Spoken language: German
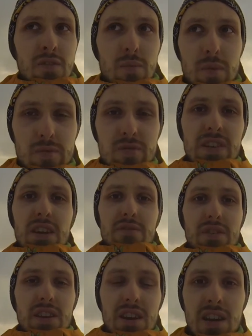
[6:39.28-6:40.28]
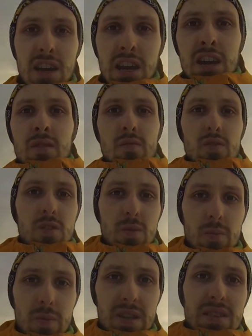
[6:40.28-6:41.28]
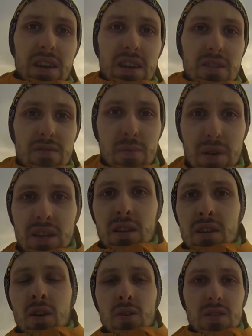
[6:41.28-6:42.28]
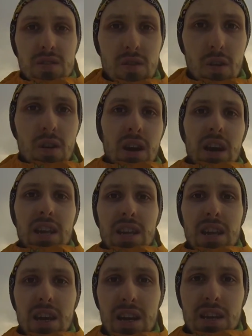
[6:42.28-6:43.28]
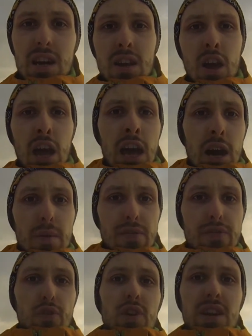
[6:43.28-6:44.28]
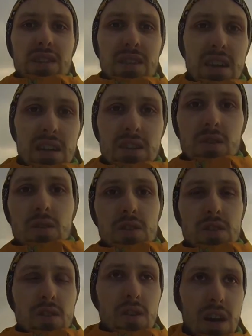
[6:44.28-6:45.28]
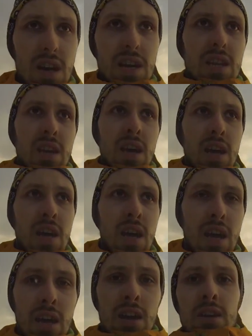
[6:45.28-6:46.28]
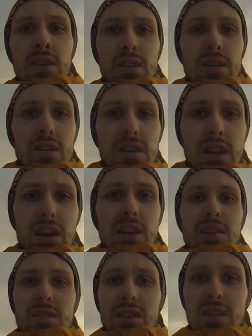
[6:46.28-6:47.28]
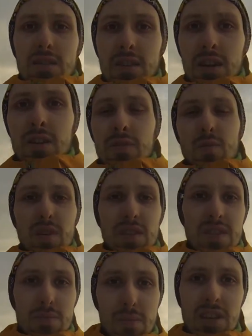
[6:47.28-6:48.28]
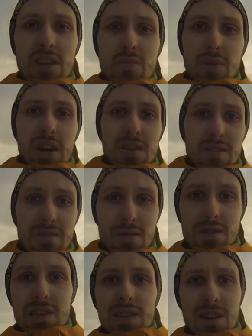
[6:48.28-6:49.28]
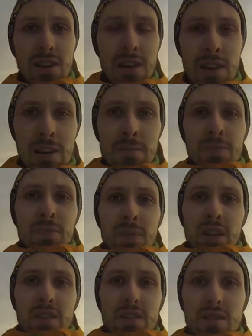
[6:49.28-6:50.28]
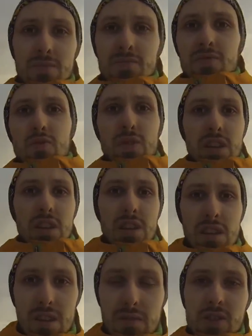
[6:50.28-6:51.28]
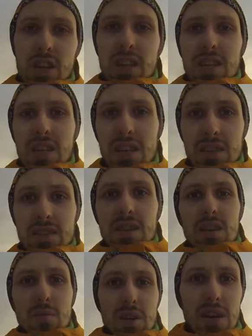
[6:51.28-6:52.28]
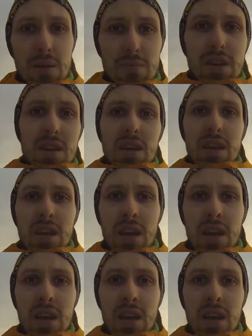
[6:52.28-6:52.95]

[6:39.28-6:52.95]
mit meinem Schwiegervater, wo ich mal zeige, wie man ein Holz trocken einlagern kann. Aber vorher zeige ich euch noch ein, äh, eine Sache, wie man es nicht machen sollte, ähm, wo derjenige wahrscheinlich keine Zeit mehr gehabt hat.